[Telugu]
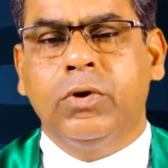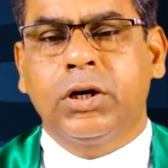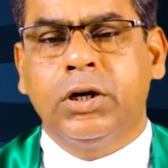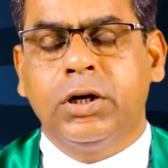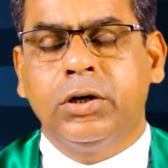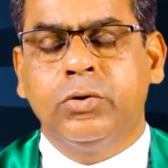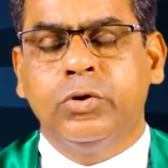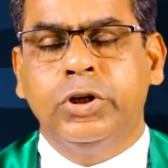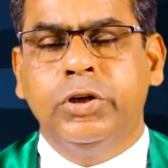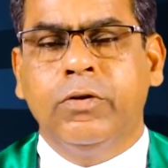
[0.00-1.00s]
ఒక
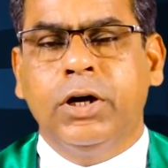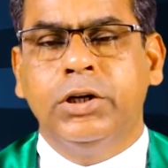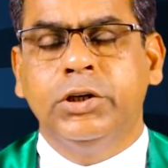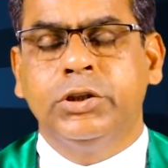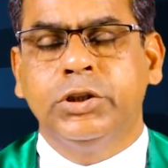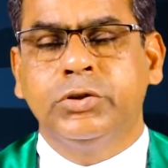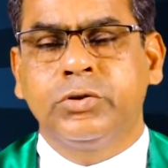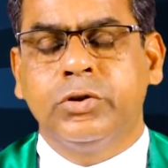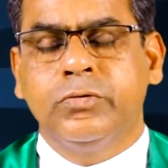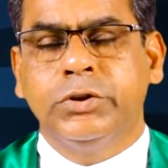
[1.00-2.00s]
గుడ్డివాణిని
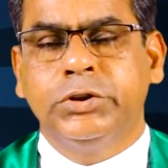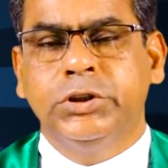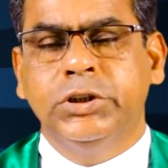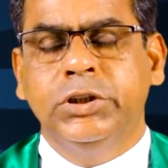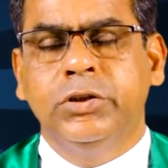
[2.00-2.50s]
తీసుకొని వచ్చి